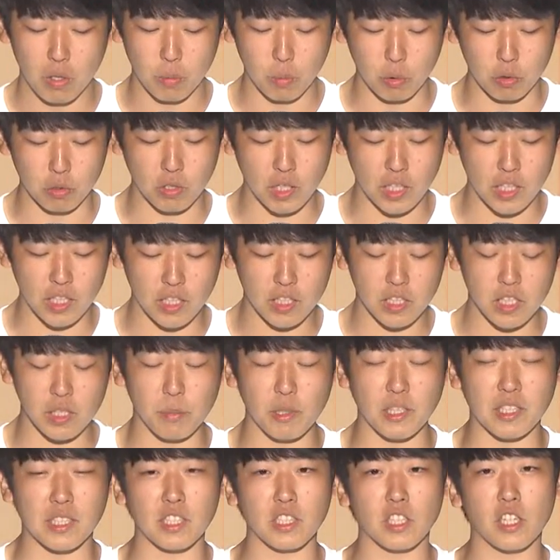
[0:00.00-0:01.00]
모두
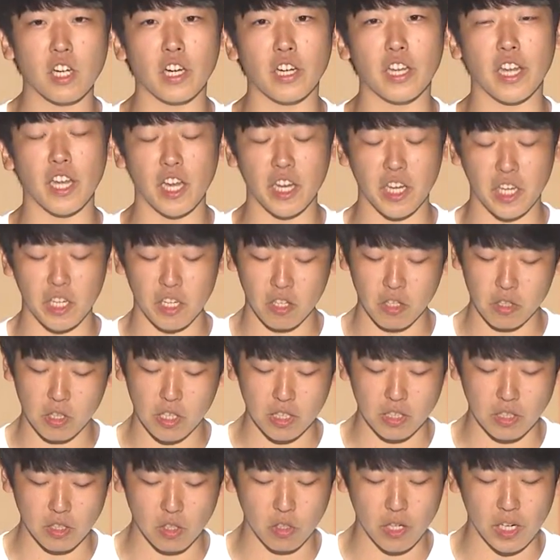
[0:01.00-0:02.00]
하나님의 뜻과
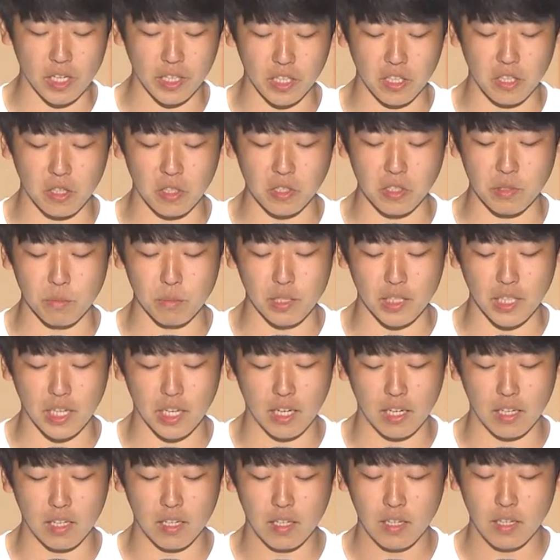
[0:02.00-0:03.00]
계획이었다는 걸 알게
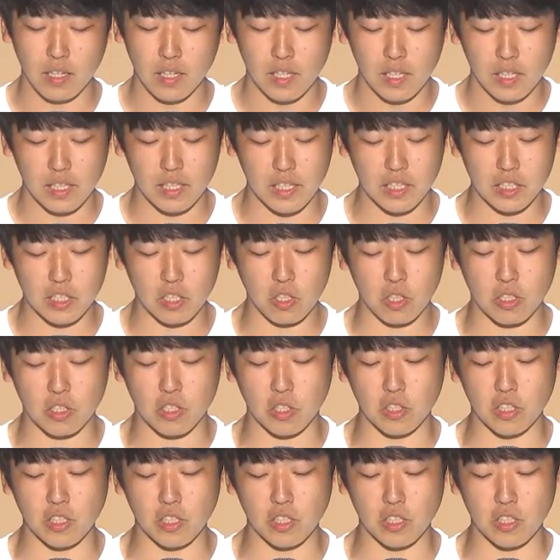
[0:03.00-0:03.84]
되었습니다. 그래서